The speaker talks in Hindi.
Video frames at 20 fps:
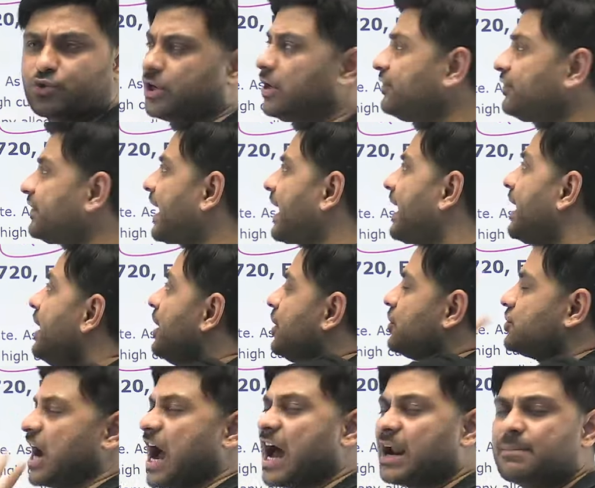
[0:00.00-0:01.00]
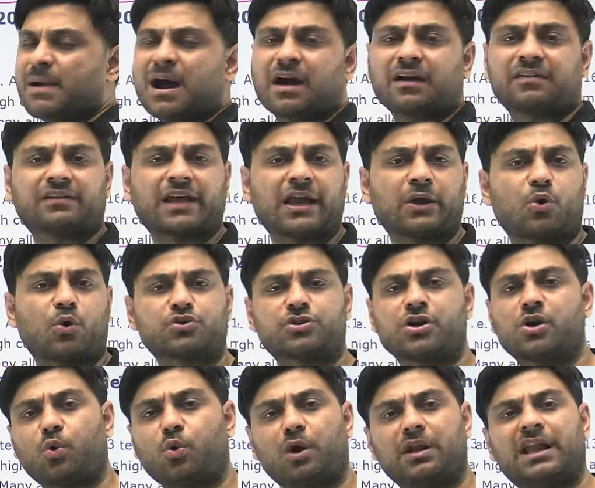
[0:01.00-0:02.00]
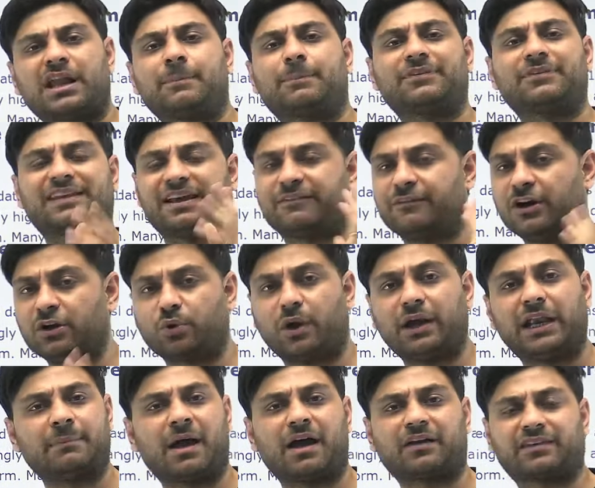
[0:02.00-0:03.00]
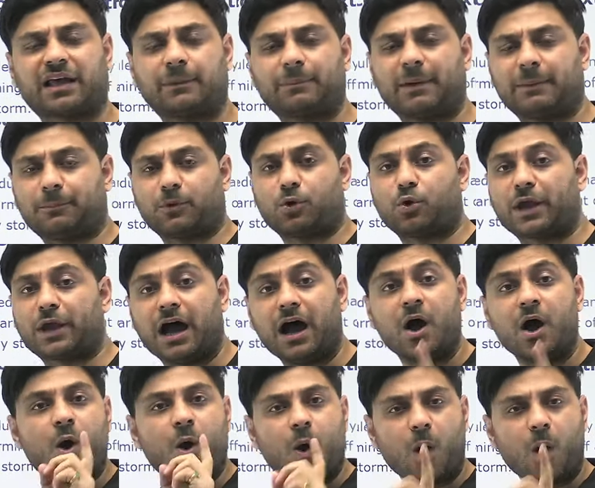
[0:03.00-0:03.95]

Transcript: क्वेश्चन है चार मार्क्स का क्वेश्चन टोटल यहां पर सेवन मार्क्स का पेपर हो गया